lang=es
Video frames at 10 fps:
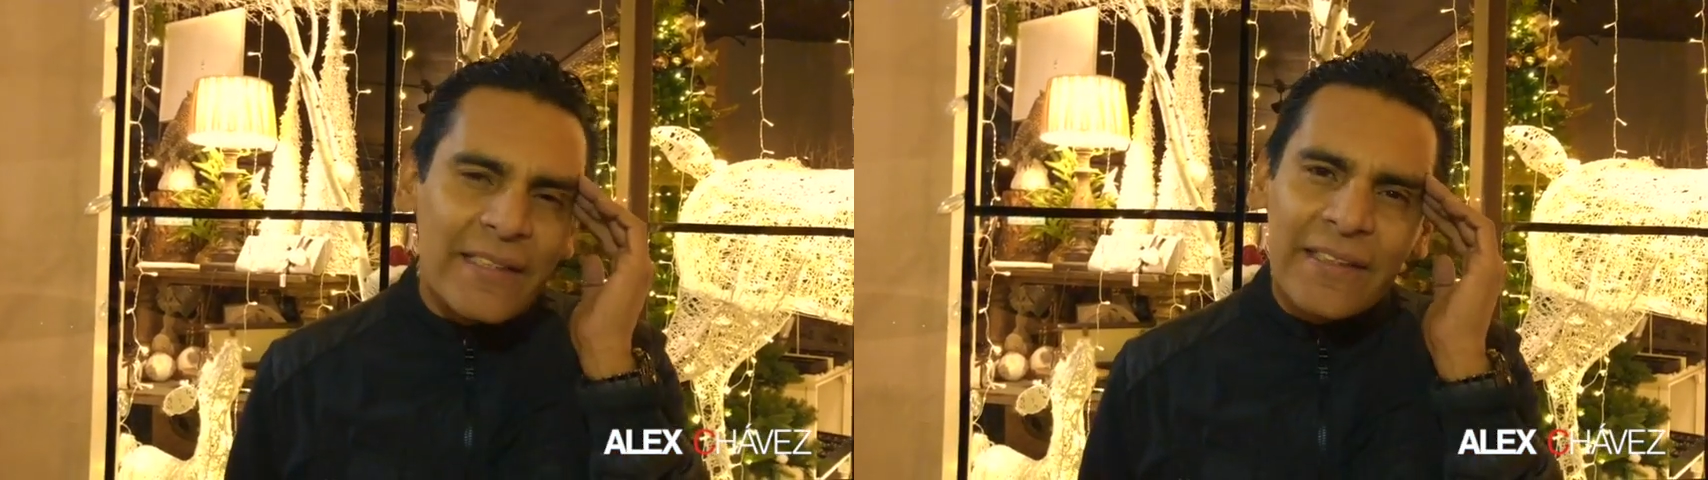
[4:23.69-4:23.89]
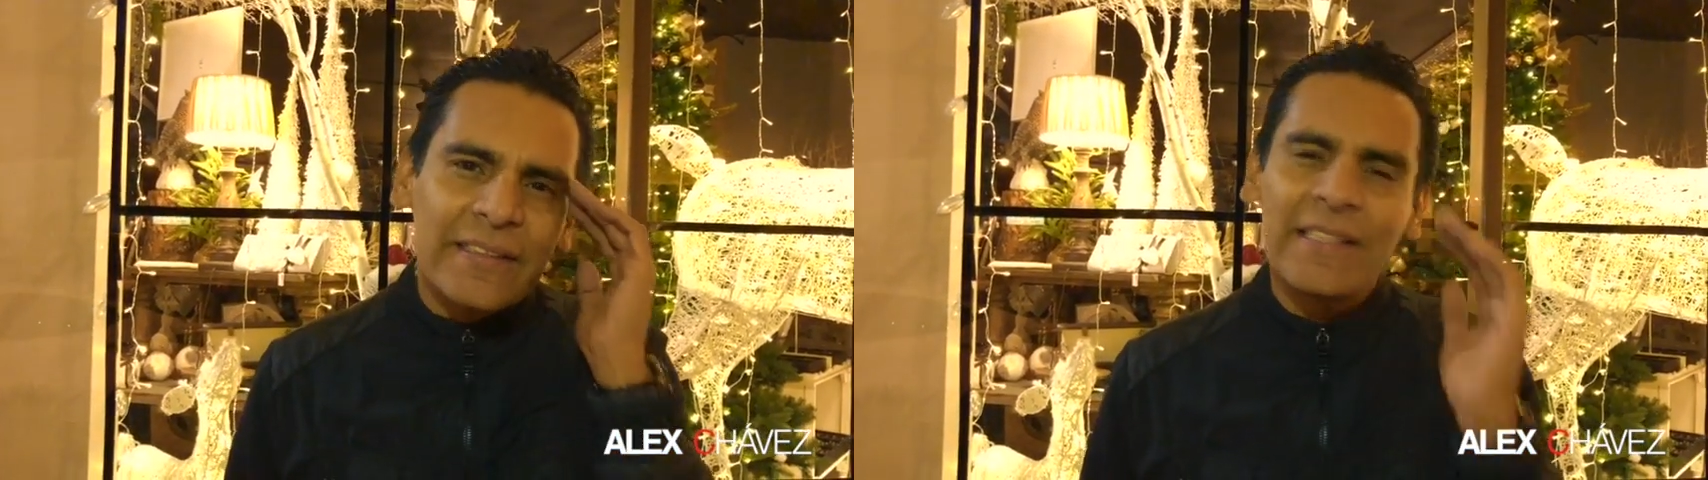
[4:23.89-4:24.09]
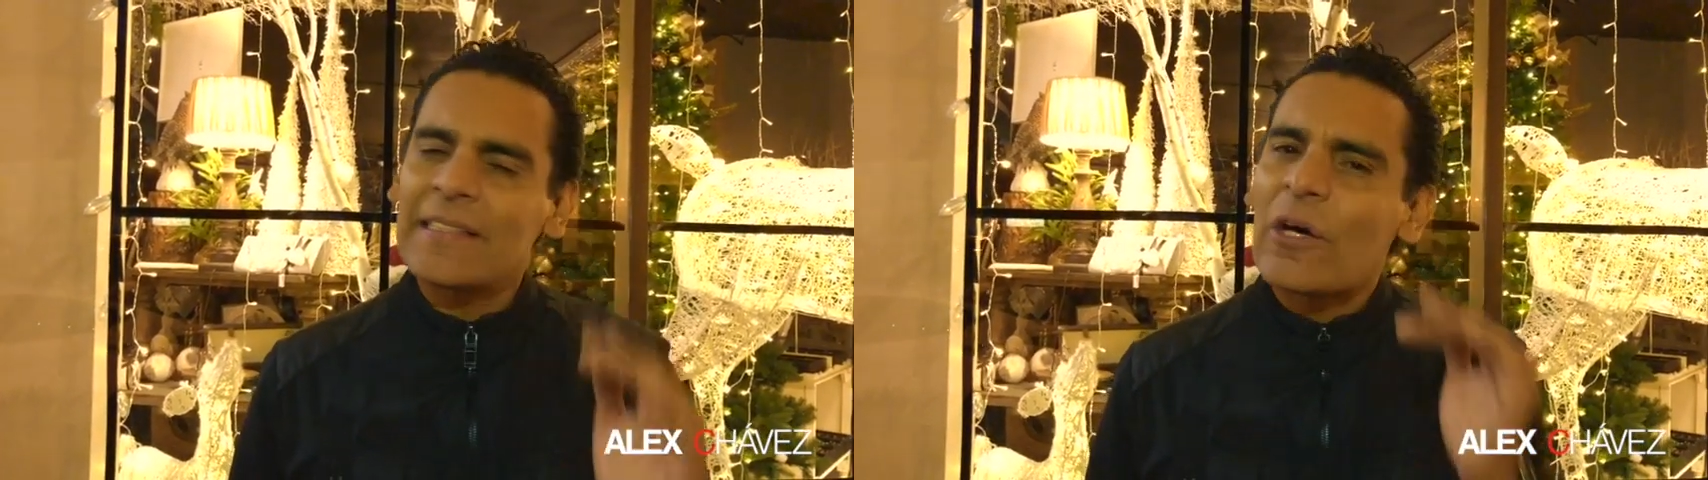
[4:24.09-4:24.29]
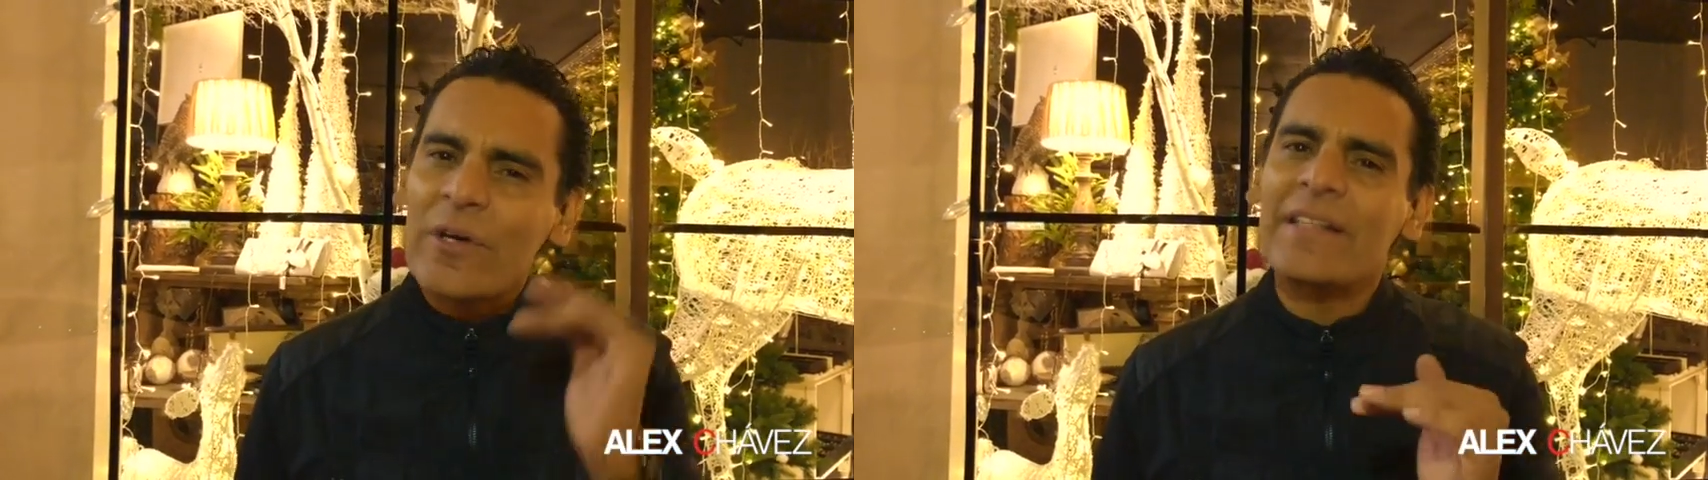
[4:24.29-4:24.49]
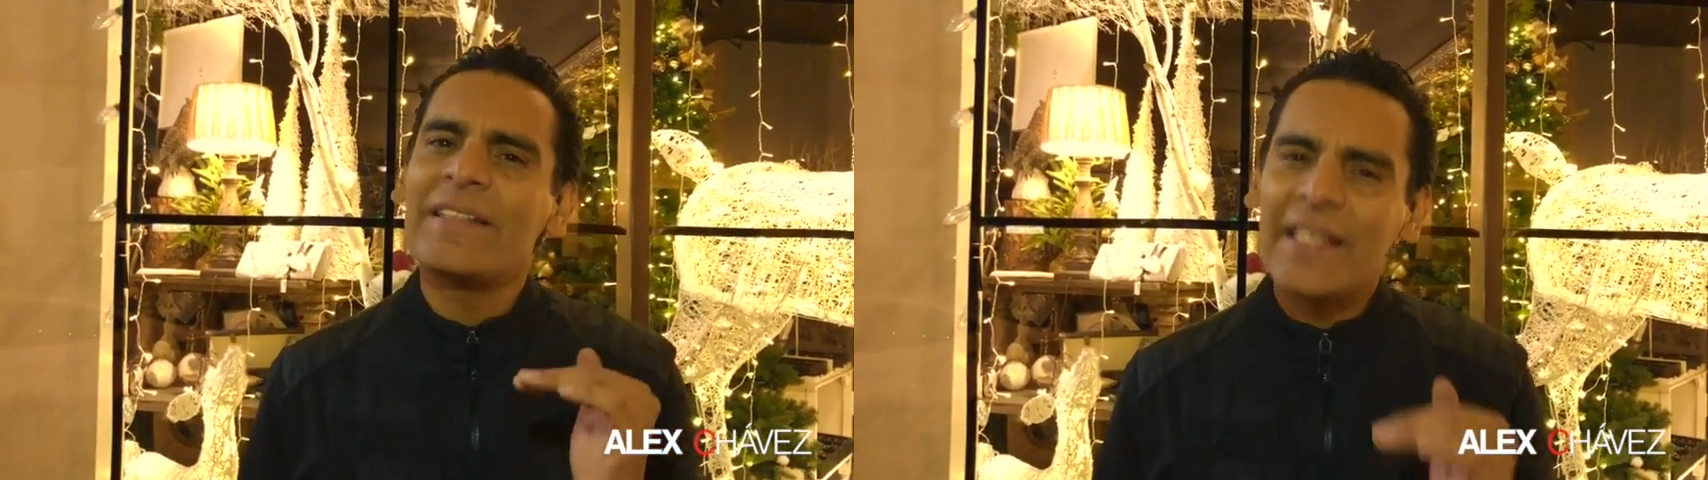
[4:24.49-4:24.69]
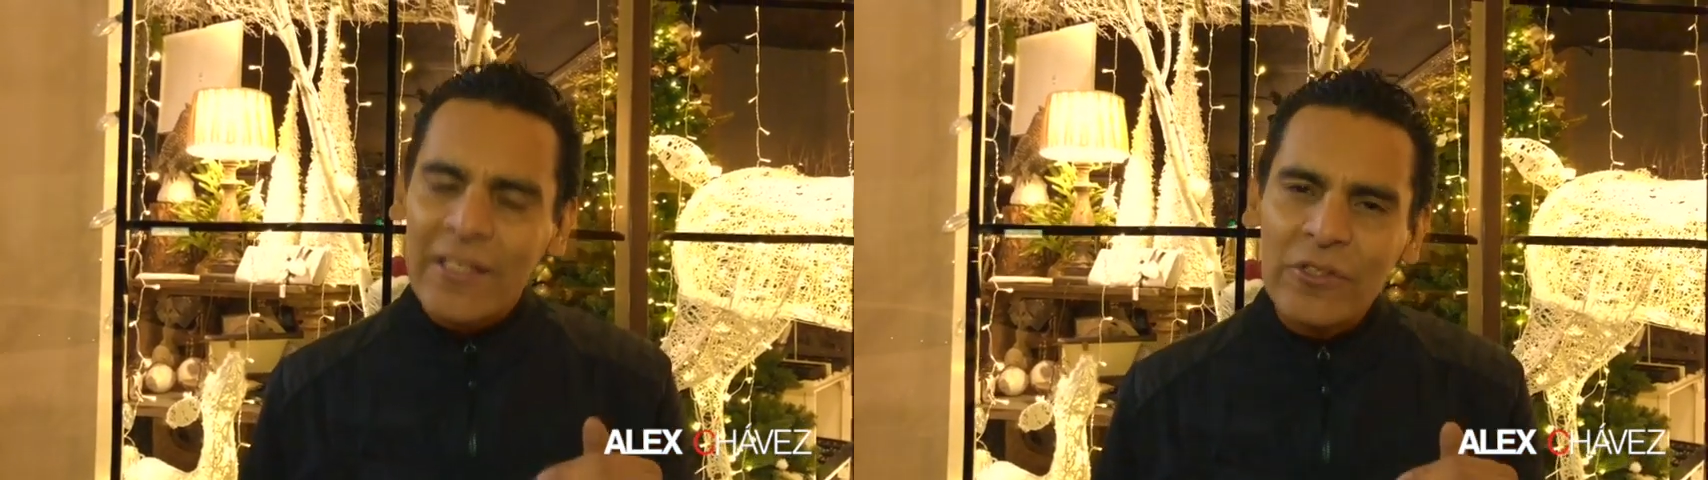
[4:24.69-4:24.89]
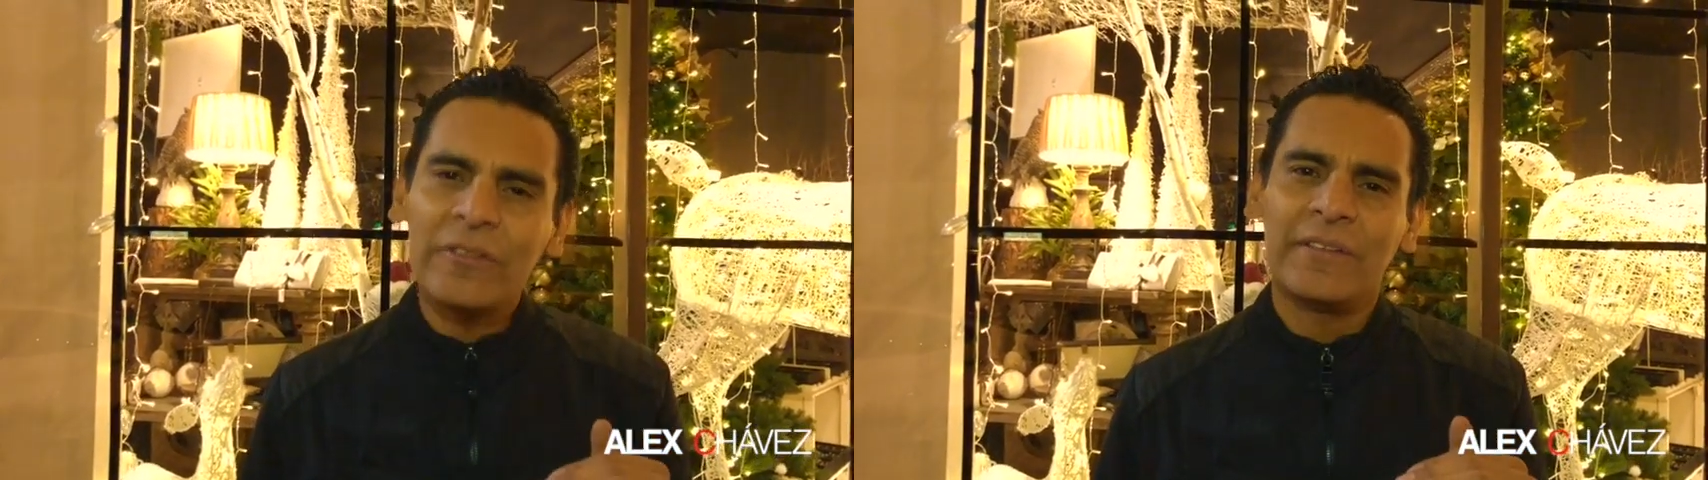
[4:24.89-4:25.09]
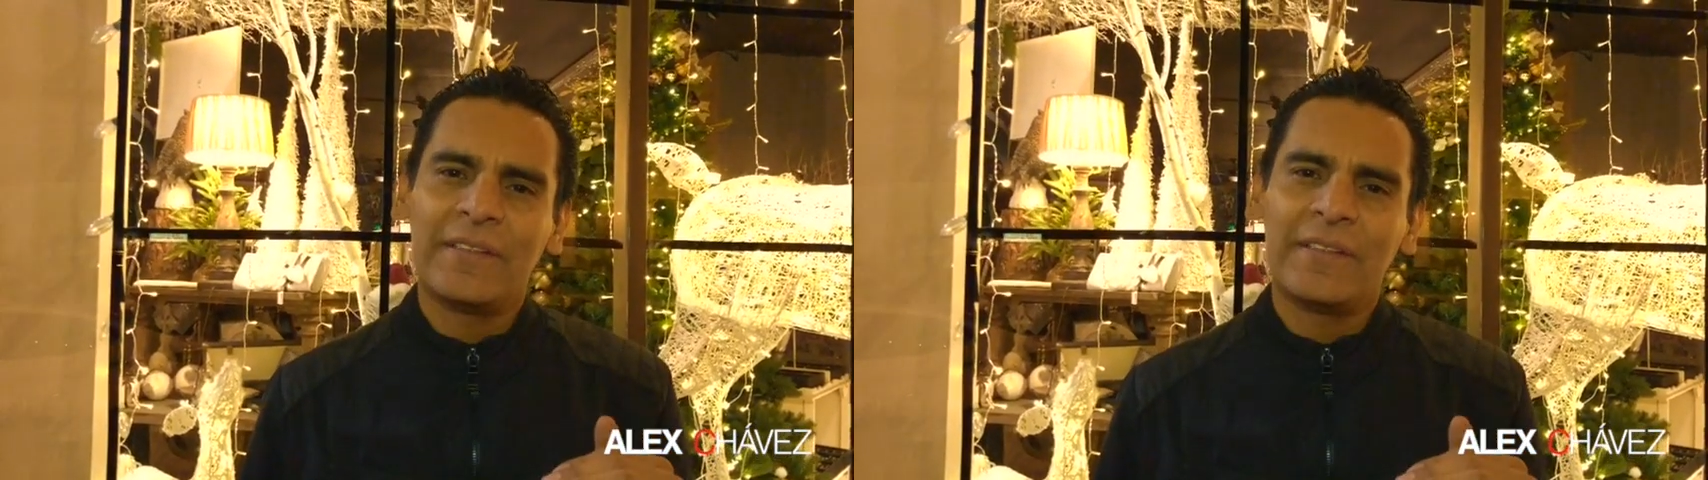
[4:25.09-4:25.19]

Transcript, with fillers: de que tenías que ahorrar dinero?